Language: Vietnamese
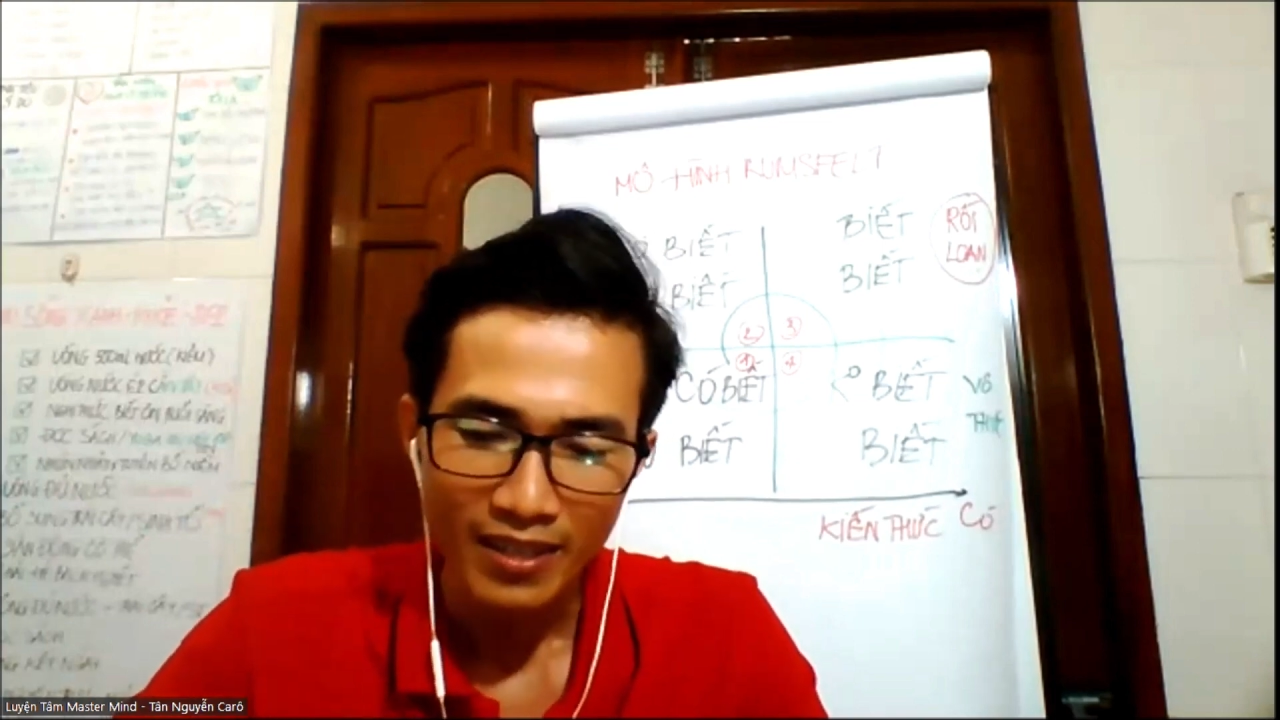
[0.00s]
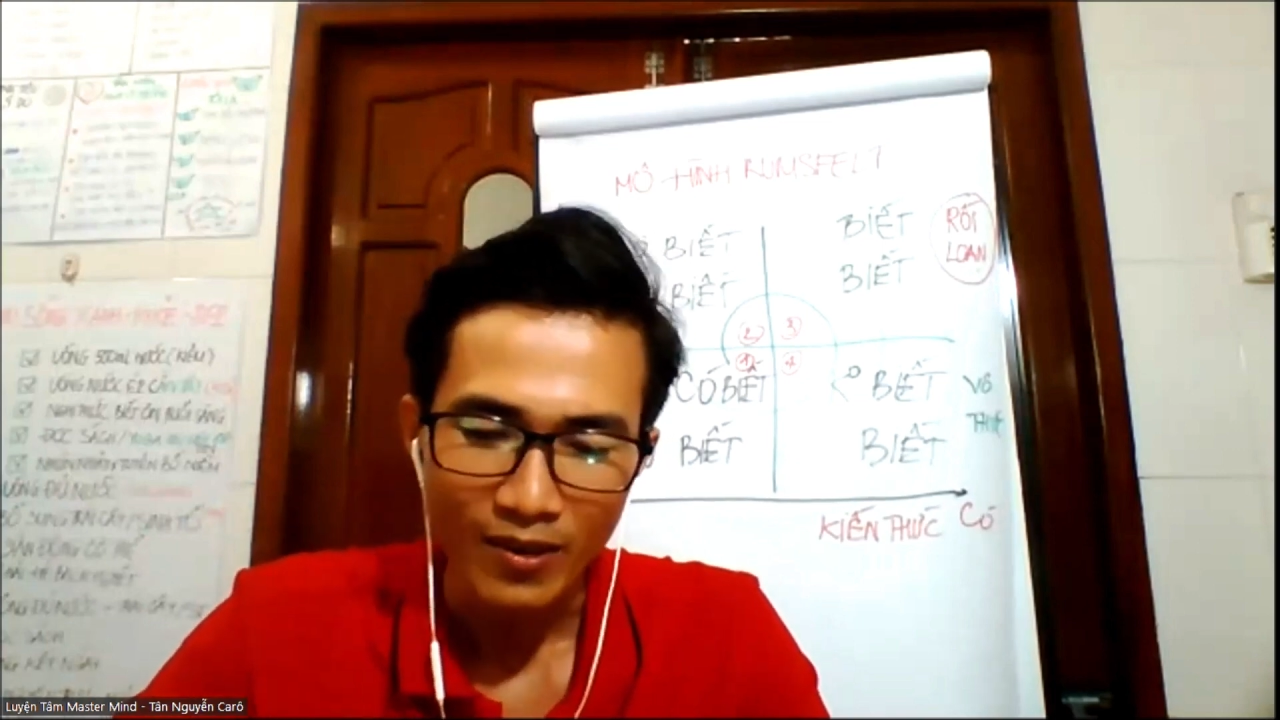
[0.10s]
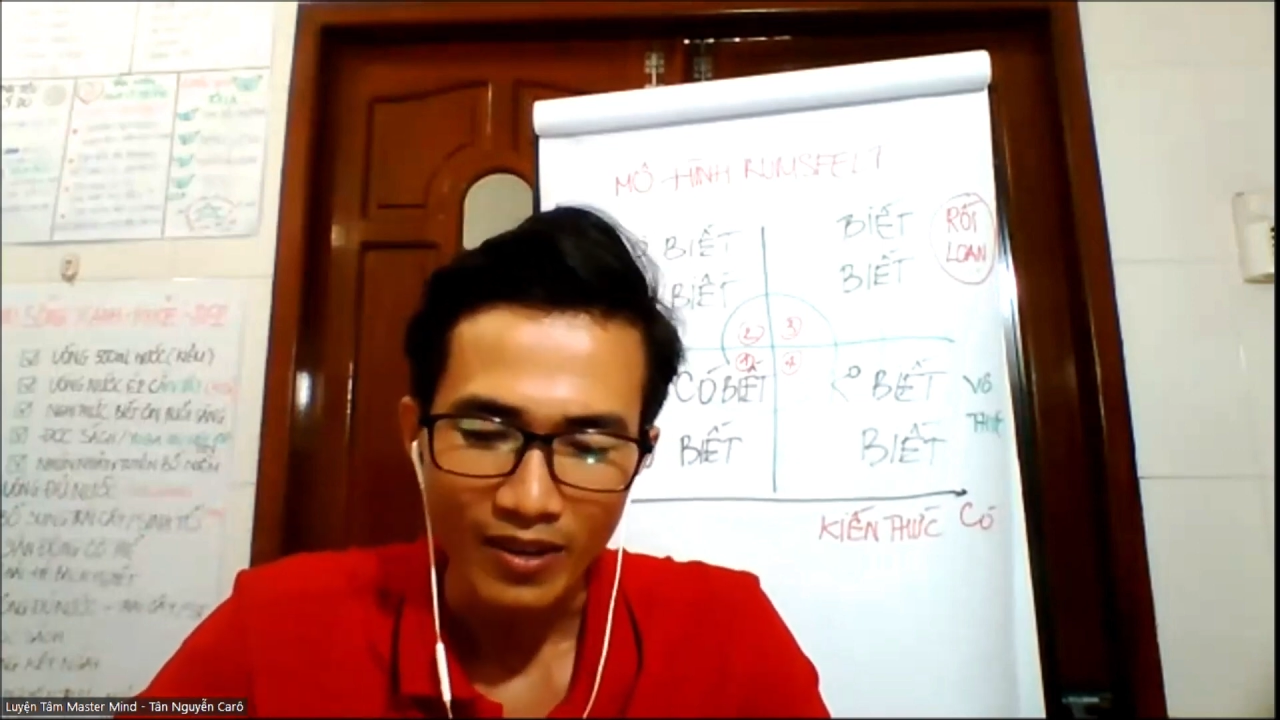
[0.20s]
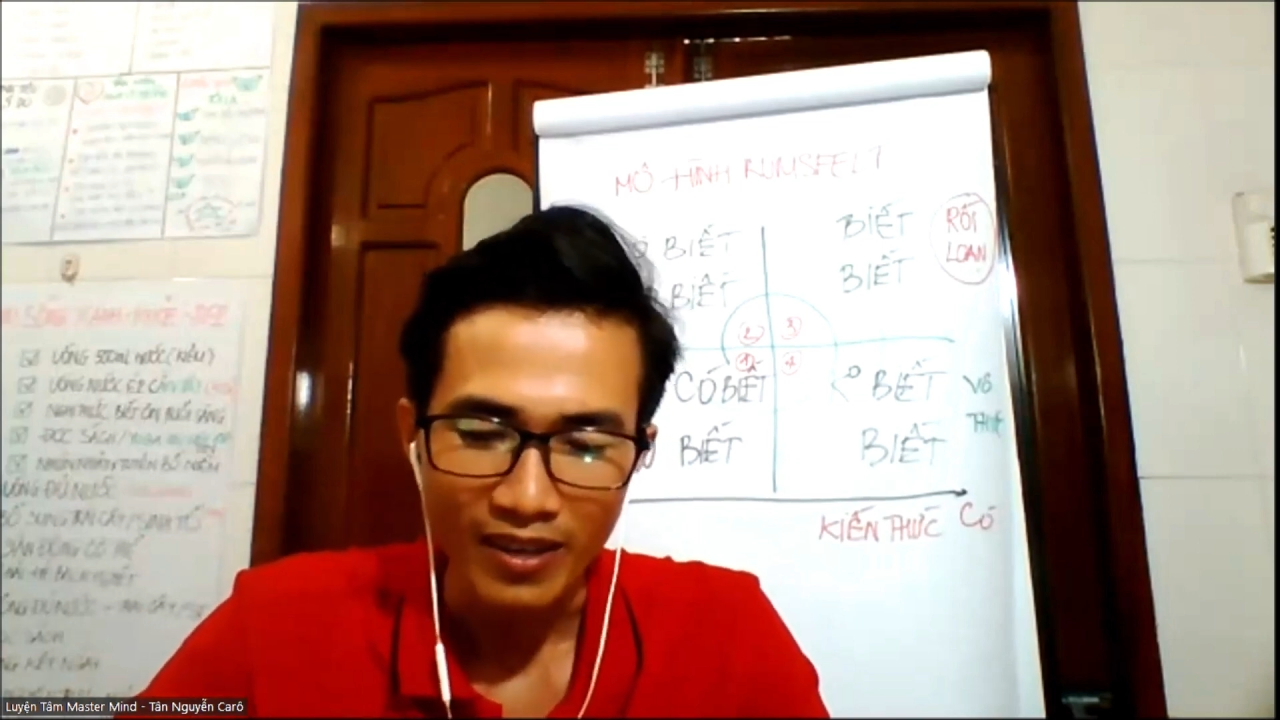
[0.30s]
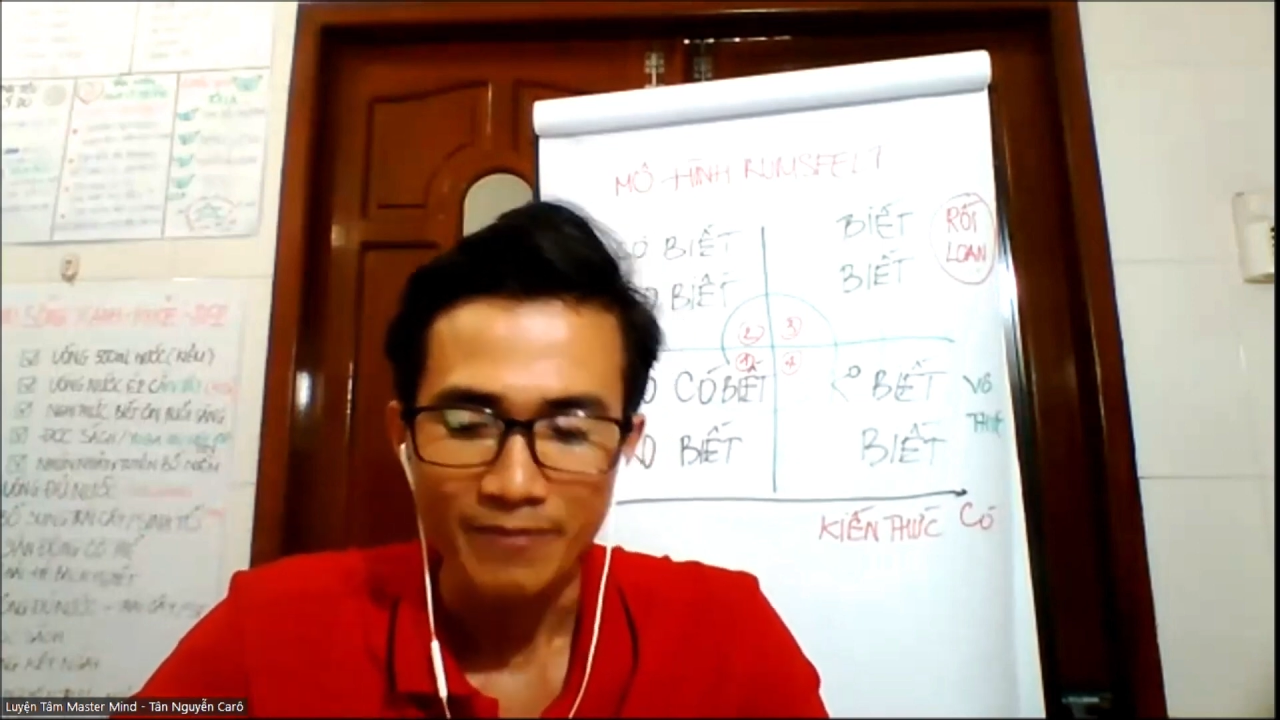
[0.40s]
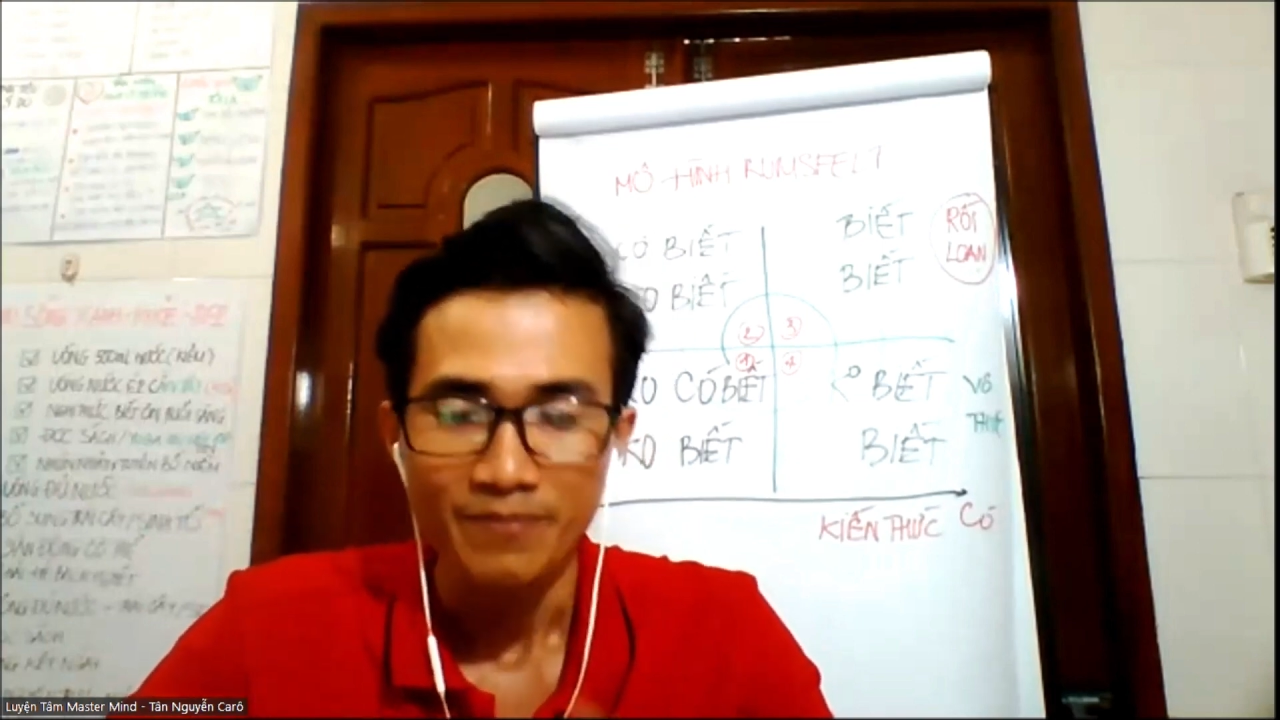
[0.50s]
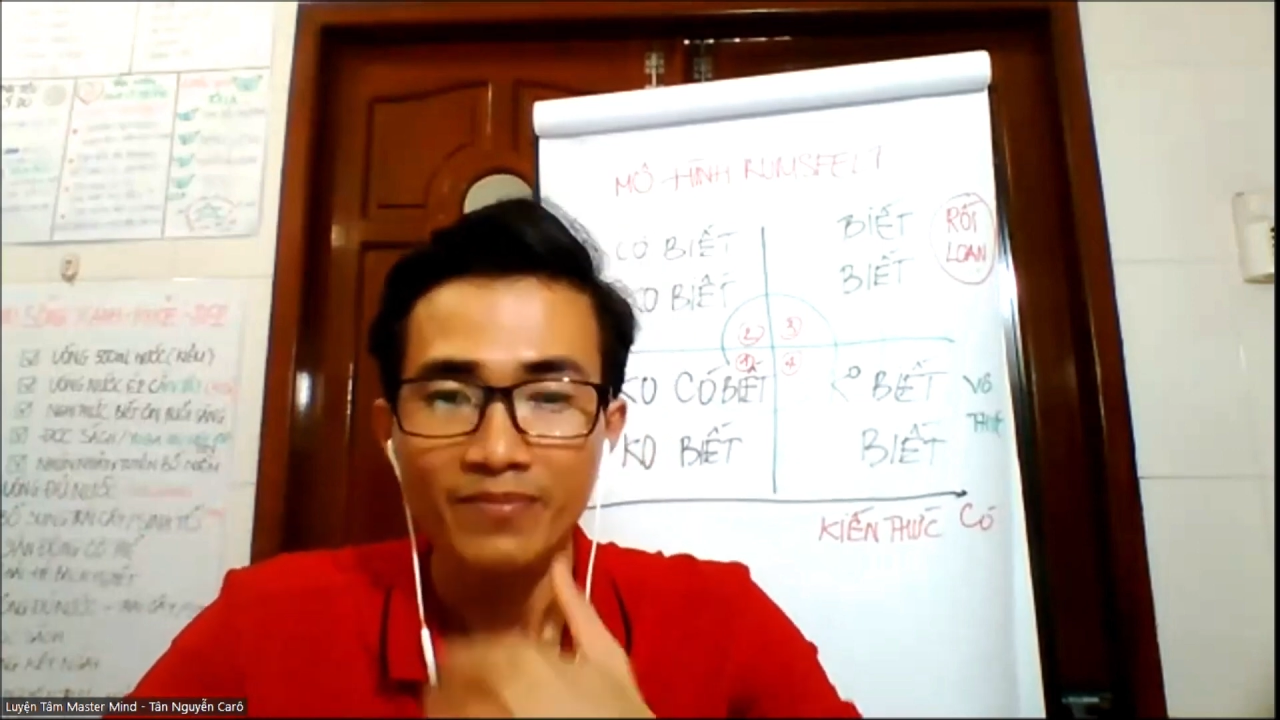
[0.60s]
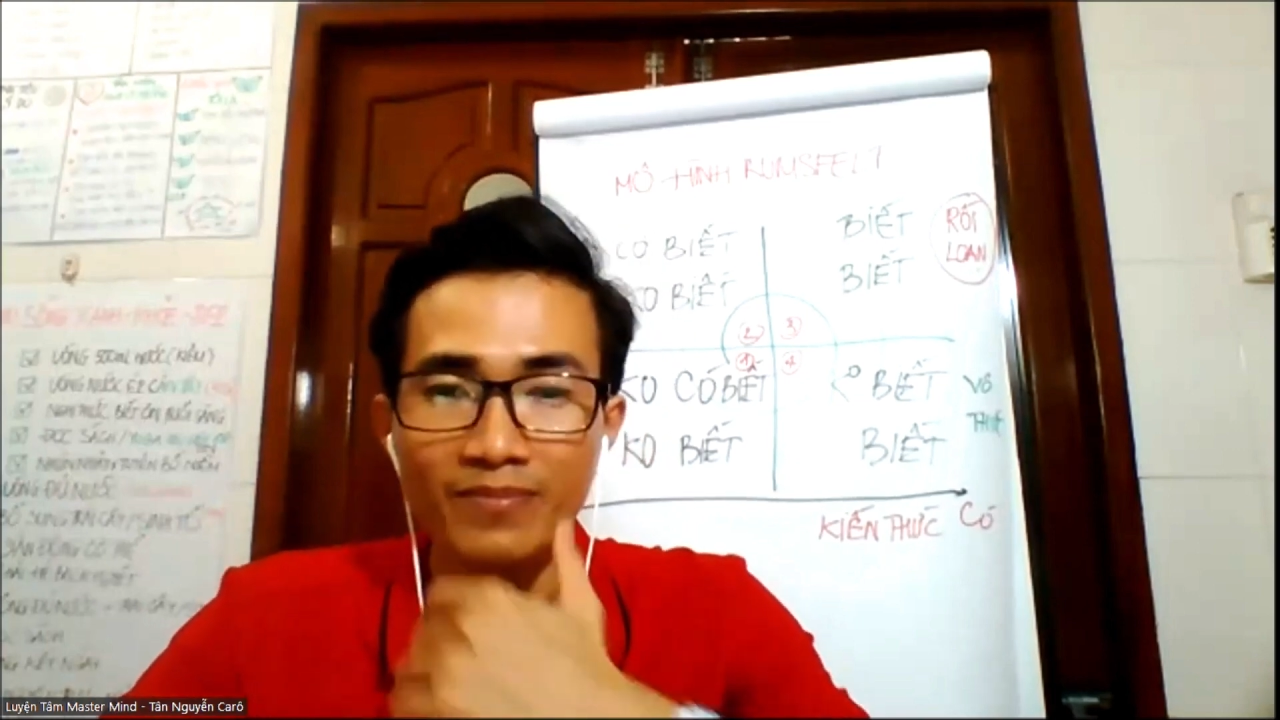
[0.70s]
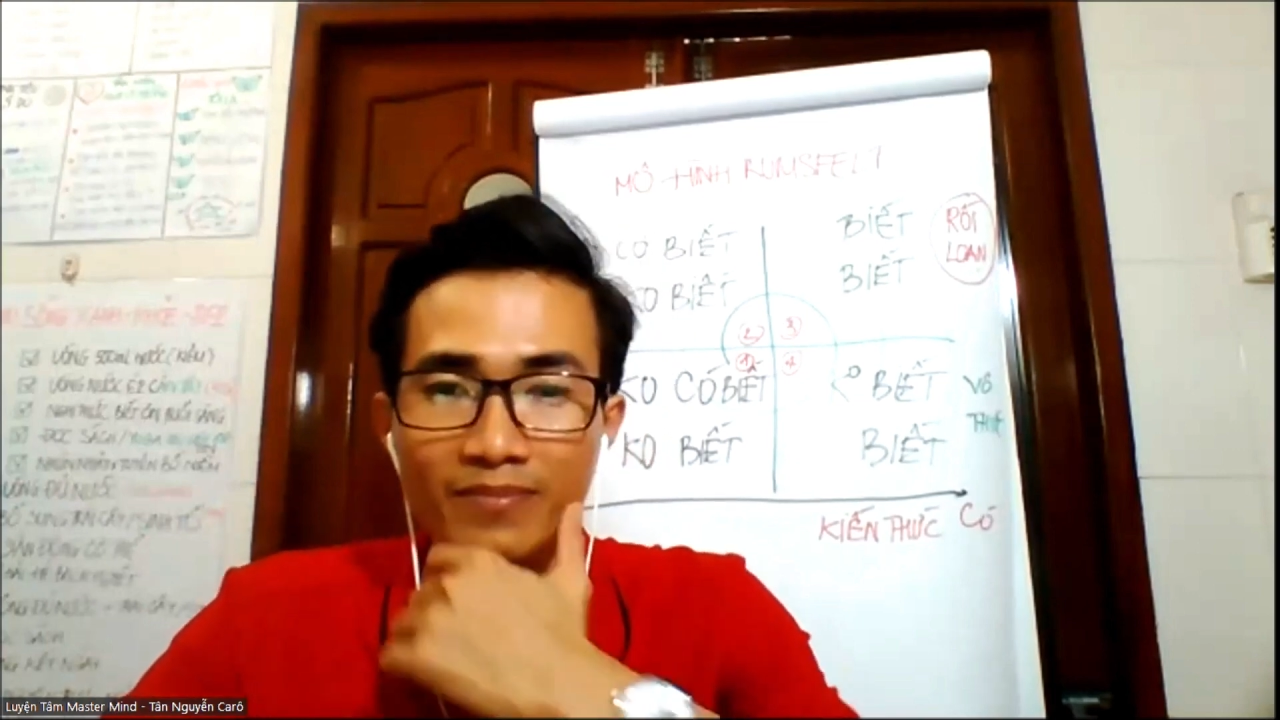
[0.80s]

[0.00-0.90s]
còn